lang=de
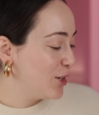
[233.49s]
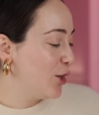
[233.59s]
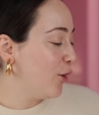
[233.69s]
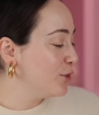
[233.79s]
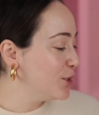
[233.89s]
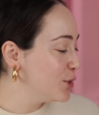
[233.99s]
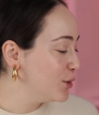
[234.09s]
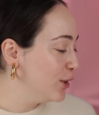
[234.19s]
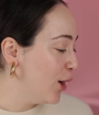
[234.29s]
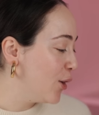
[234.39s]
Coffee to
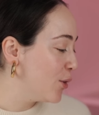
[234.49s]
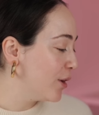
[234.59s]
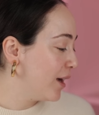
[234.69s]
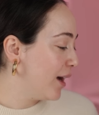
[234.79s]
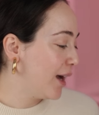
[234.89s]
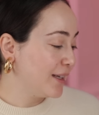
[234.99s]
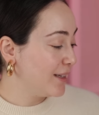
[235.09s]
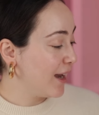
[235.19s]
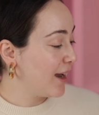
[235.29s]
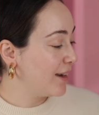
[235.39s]
Glow
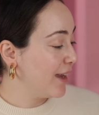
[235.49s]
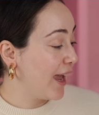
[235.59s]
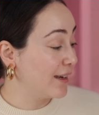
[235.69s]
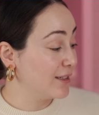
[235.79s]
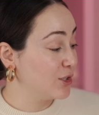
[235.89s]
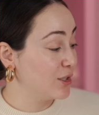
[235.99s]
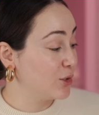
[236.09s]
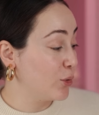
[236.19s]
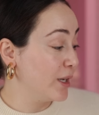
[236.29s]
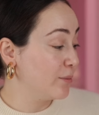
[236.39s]
Under Eye Energy
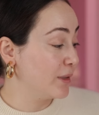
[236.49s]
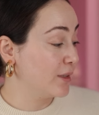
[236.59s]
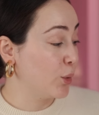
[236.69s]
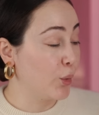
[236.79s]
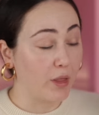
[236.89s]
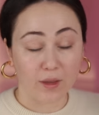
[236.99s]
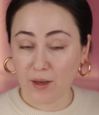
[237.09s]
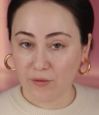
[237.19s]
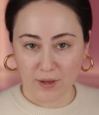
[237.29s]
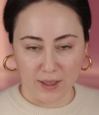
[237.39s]
Treatment with
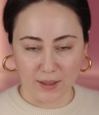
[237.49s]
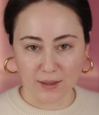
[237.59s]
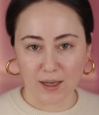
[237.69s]
Caffeine.